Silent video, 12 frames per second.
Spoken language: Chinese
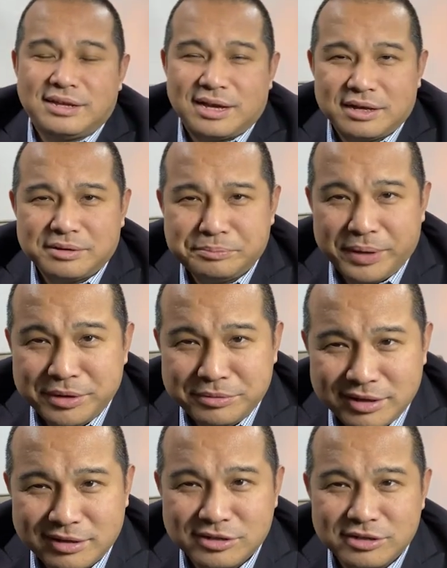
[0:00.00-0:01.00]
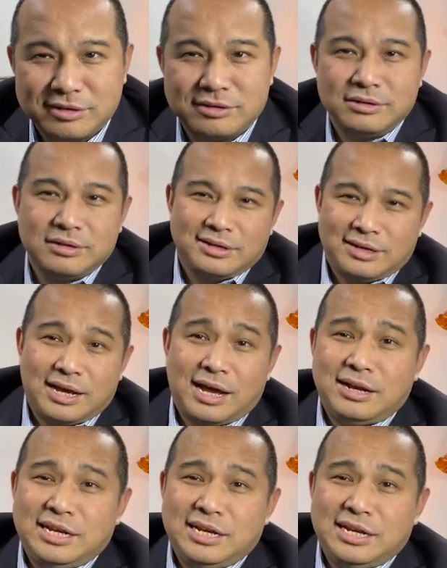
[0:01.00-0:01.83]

啊培训的时候啊，